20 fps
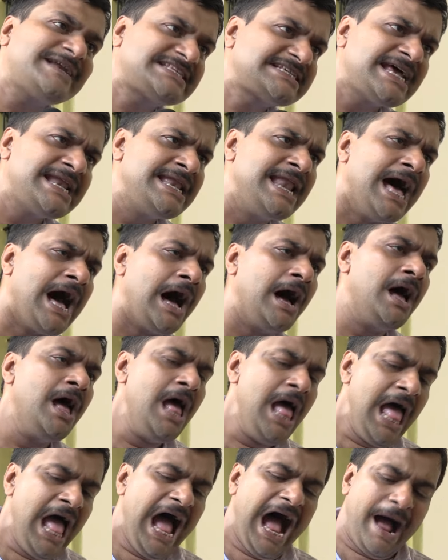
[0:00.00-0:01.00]
পারছেন না
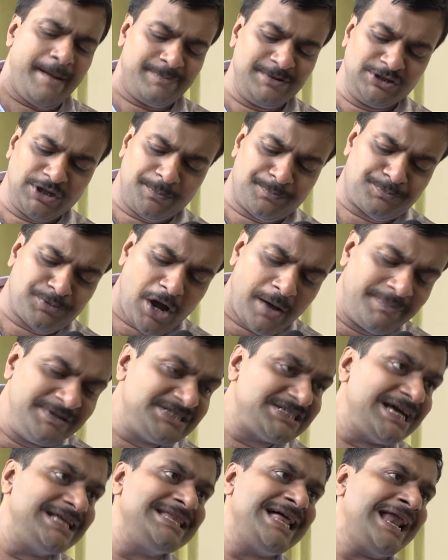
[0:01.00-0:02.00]
আপনি তো
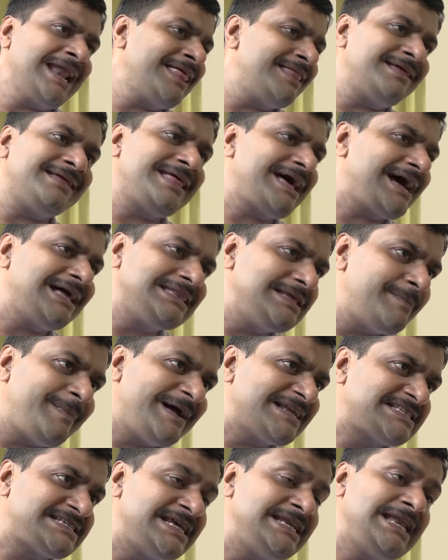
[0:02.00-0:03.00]
প্রভিশন আলাদা দেখাতে
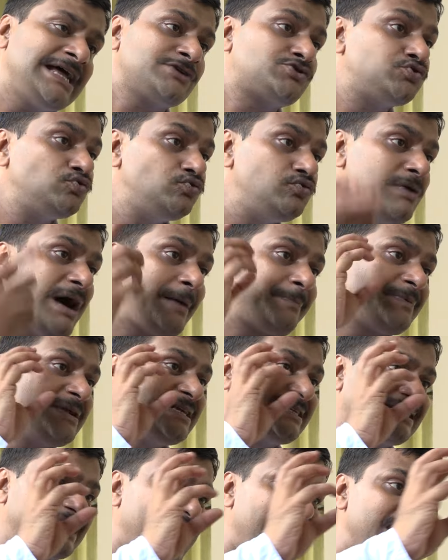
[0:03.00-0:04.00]
পারছেন না শুধু আপনি
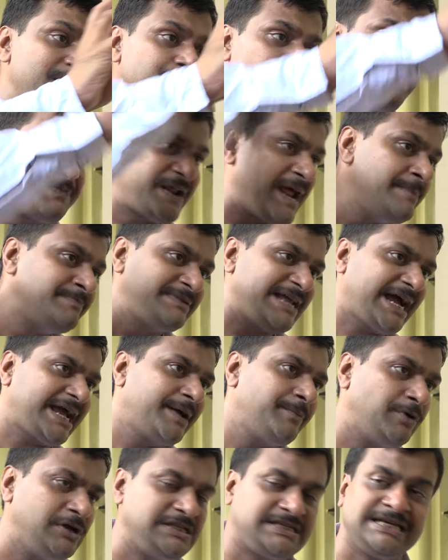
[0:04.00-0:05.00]
টাইম ফ্রেমটাকে
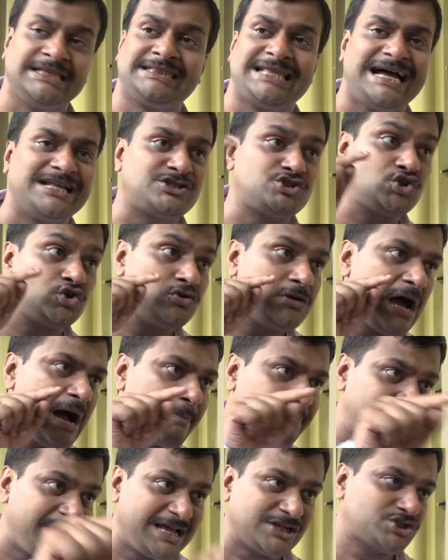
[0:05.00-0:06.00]
বলছেন তার জন্য
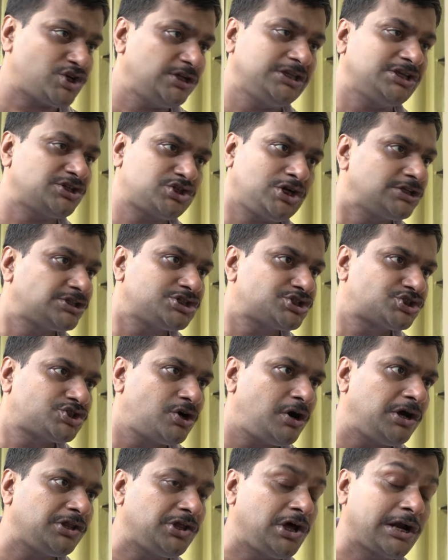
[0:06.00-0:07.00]
আপনার সচেষ্ট
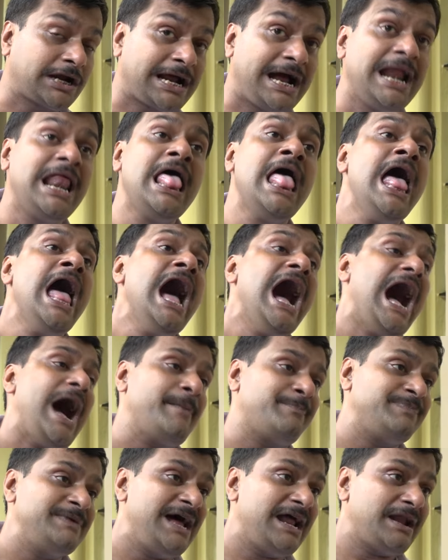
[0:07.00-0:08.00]
হওয়া দরকার
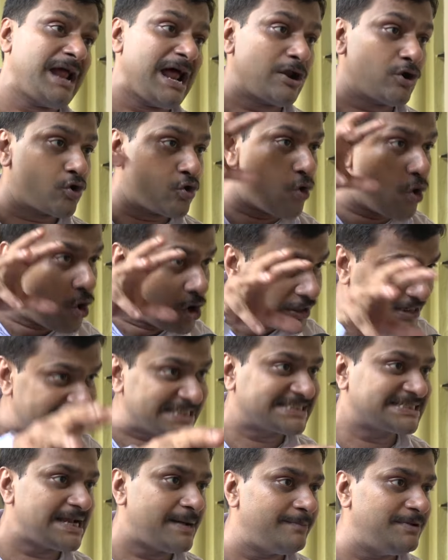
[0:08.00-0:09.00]
আপনার আরও কোর্ট
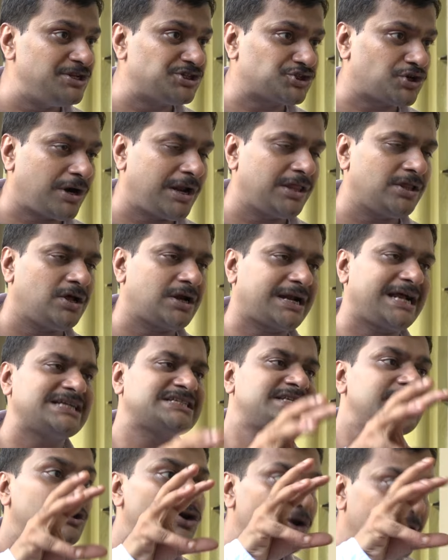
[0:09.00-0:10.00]
এস্টাবলিশ করা দরকার
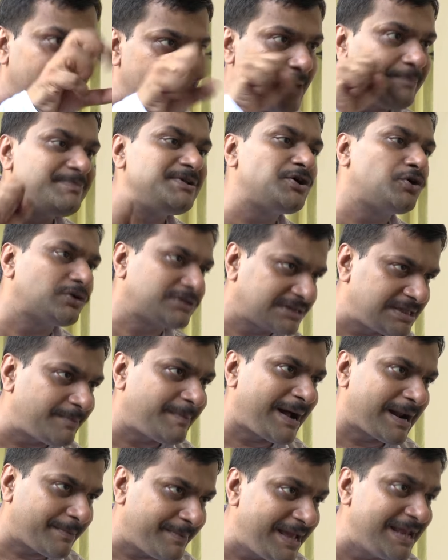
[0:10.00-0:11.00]
সেগুলো কি আপনি করতে
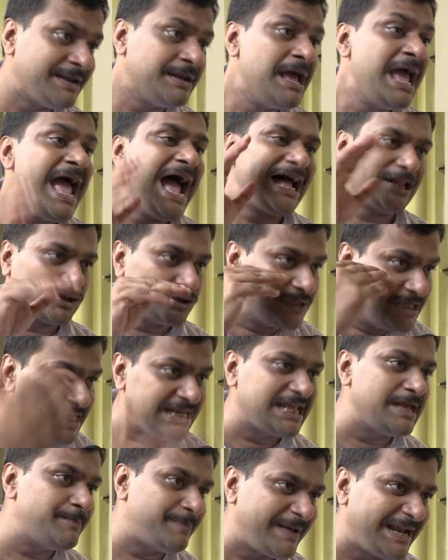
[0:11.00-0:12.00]
পারবেন এতদিন
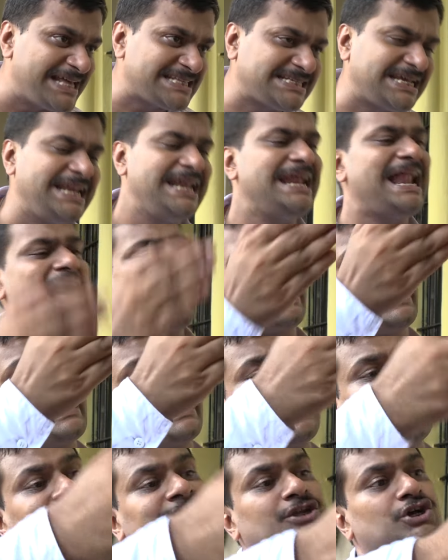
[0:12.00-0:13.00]
কি পেরেছেন এর আগে
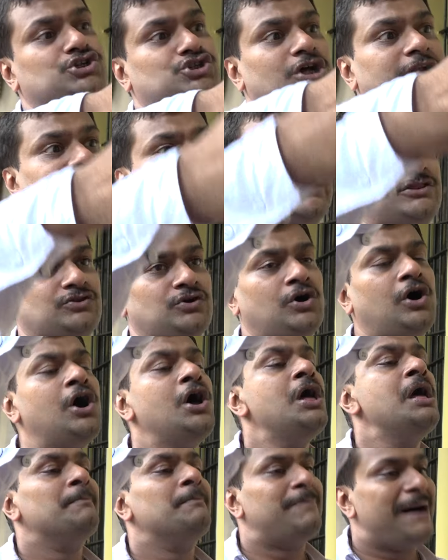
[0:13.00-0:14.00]
কেন্দ্রীয় সরকার তো
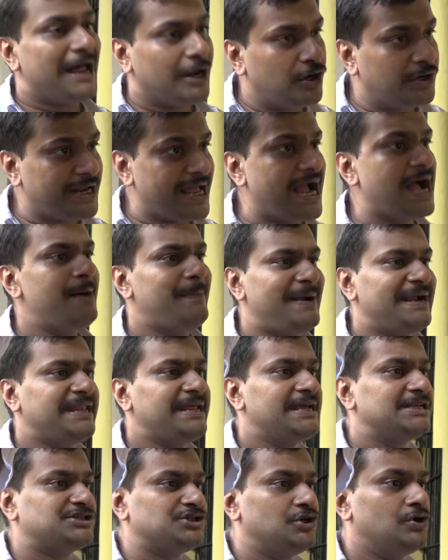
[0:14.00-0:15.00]
ভালো টাকা
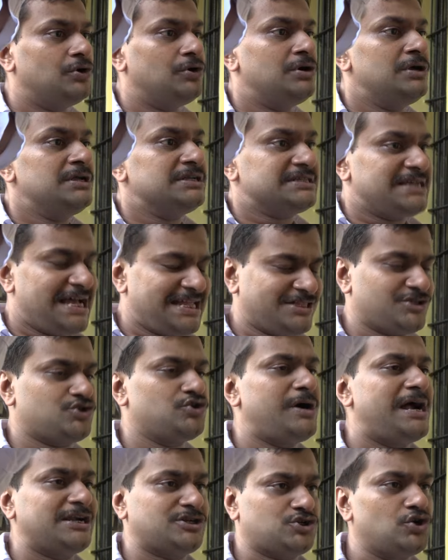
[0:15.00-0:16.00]
পাঠিয়েছিল সাতশো
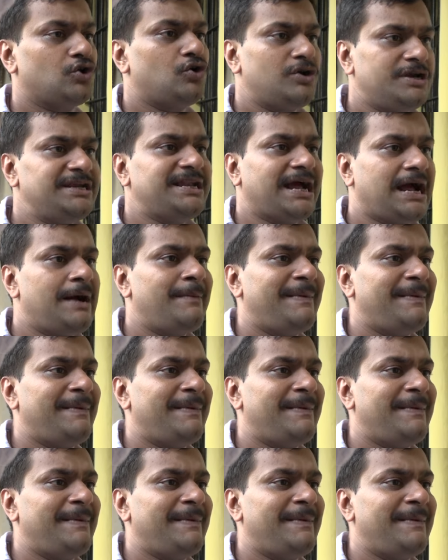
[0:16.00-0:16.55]
আটশো কোটি টাকা